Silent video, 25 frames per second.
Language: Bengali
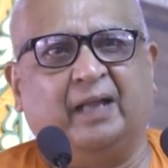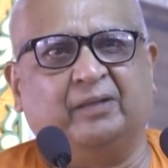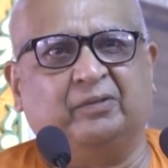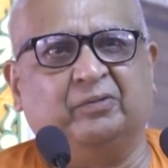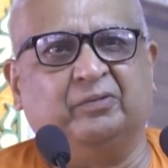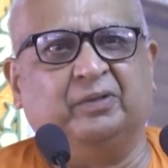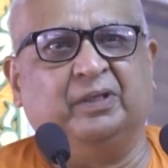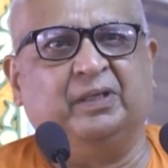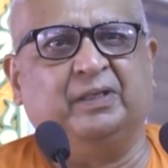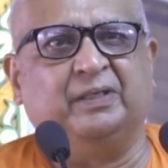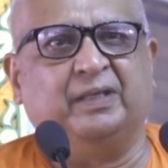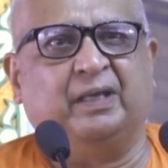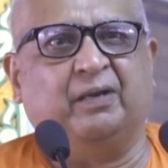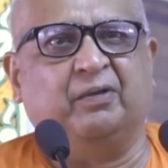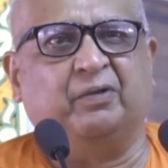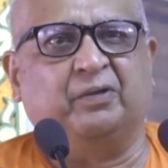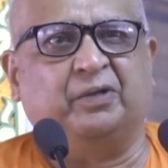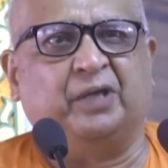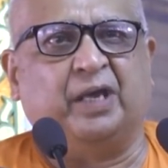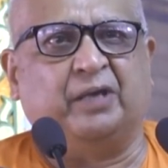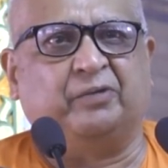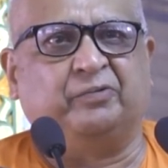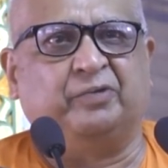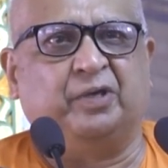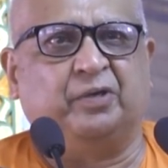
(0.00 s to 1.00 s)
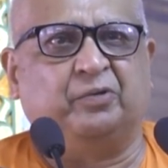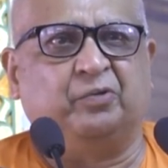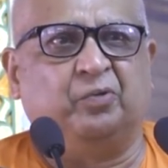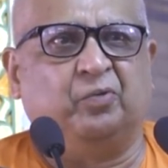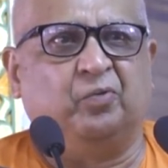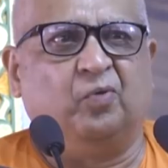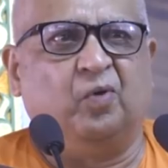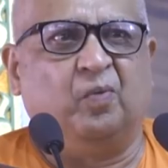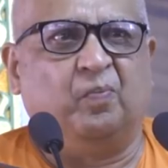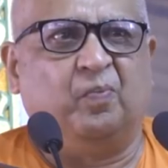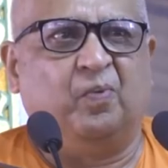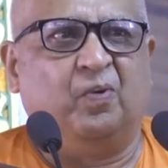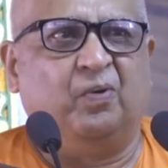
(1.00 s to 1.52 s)
এতদিন যেন একটু একটু
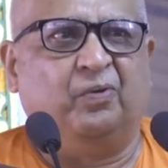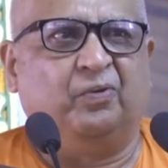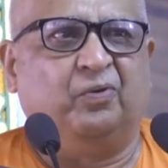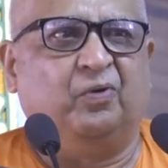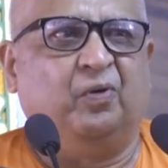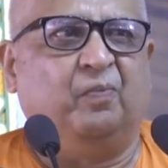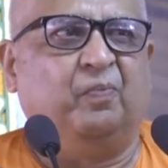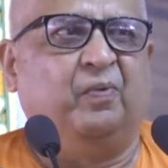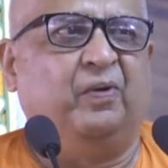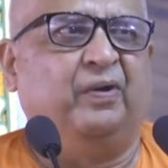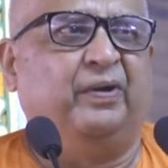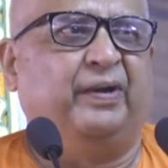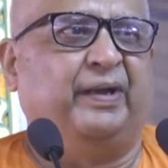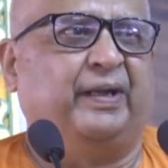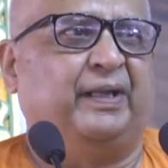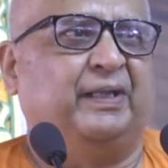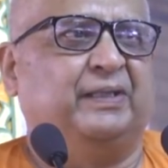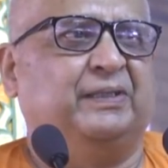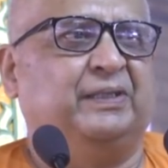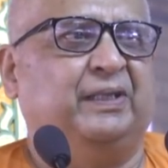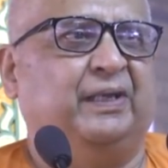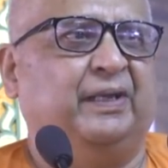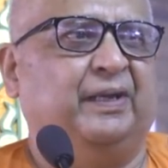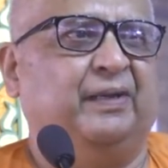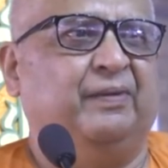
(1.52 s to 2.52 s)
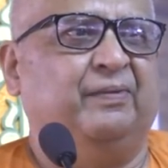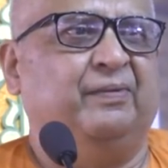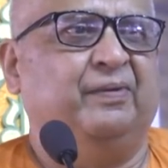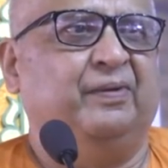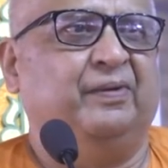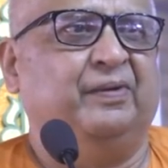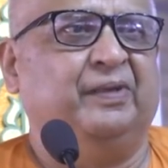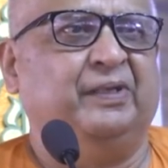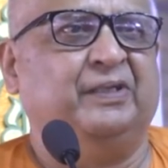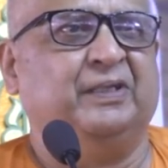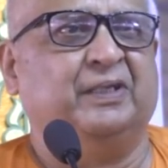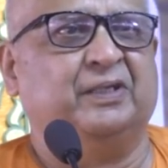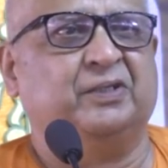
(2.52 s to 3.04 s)
গোপন গোপন রেখেছিলেন
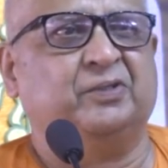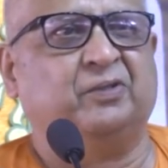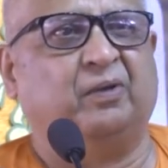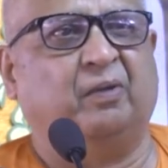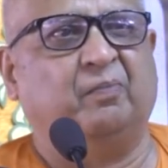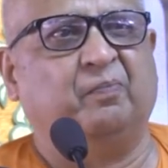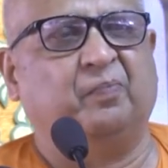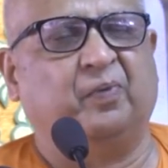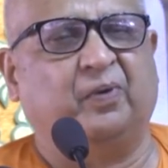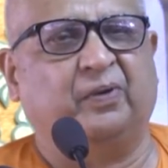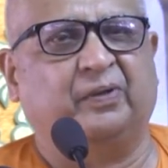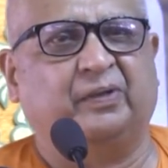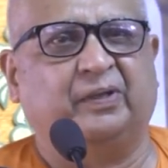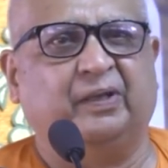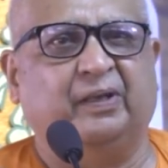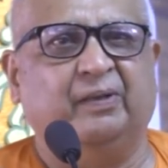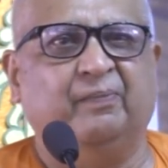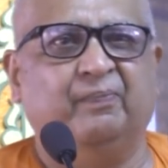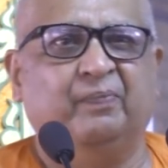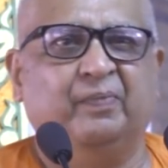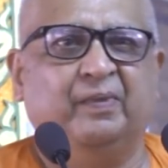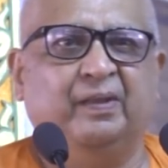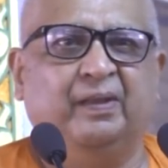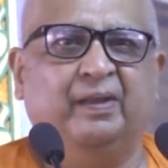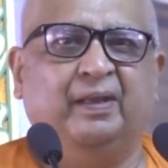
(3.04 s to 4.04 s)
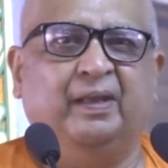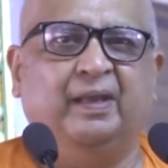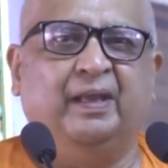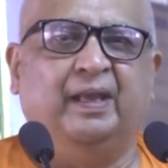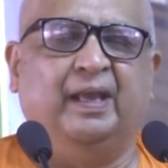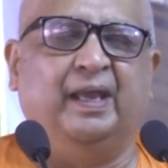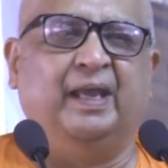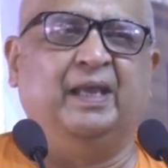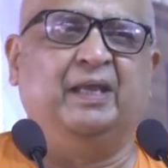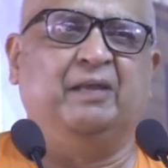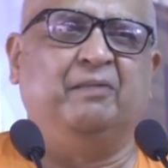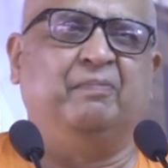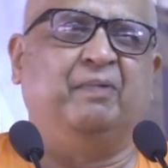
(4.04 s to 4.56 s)
নিজের সম্পর্কে
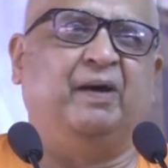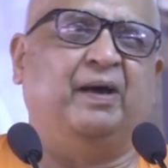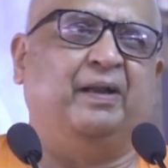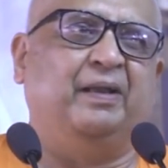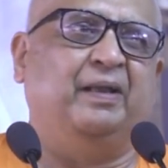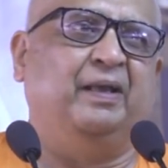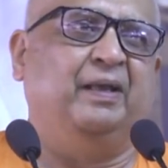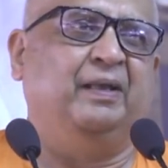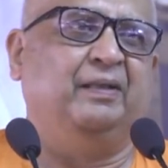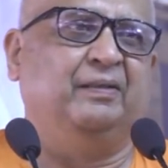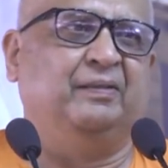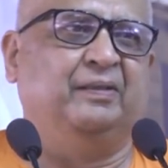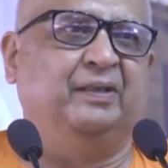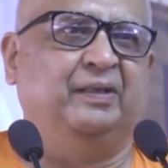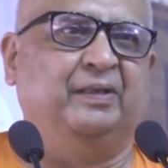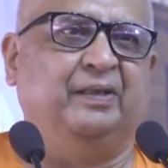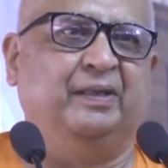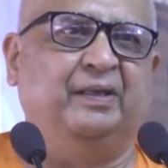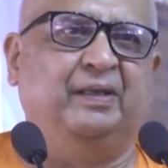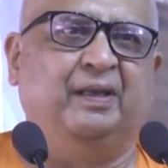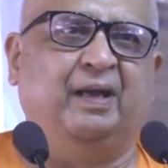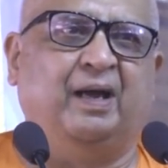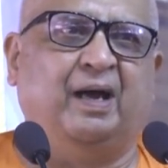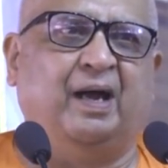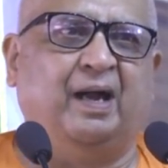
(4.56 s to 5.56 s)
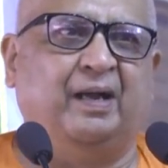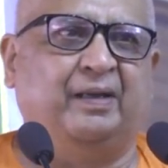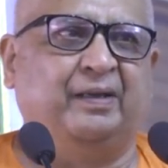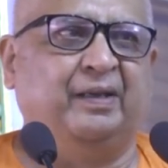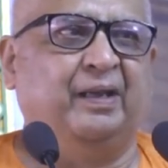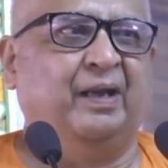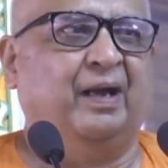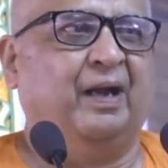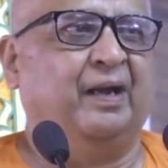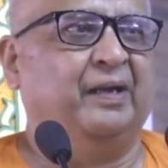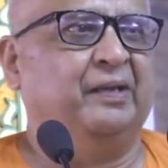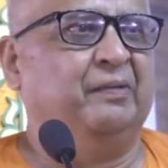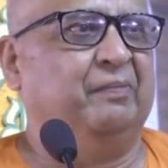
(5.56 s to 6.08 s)
এইবারে তিনি
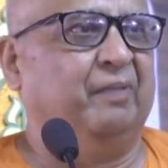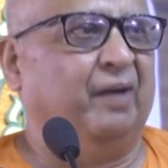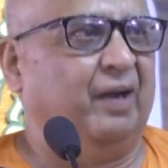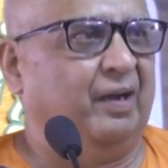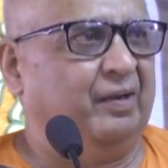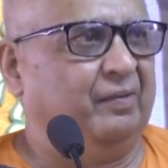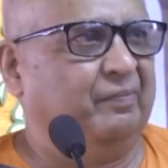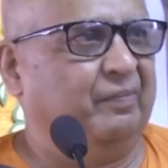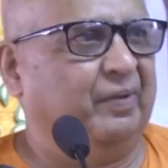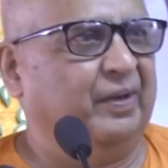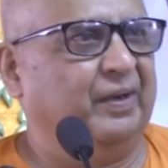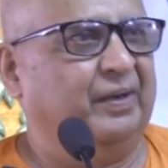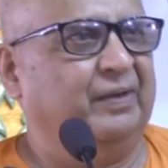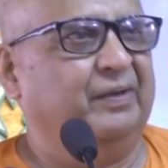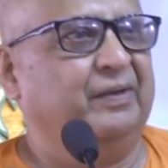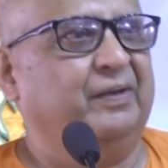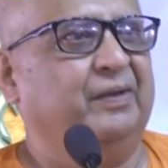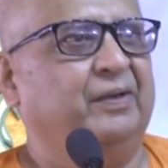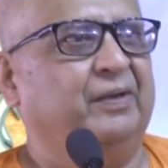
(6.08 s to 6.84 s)
হাটে হাড়ি ভাঙবেন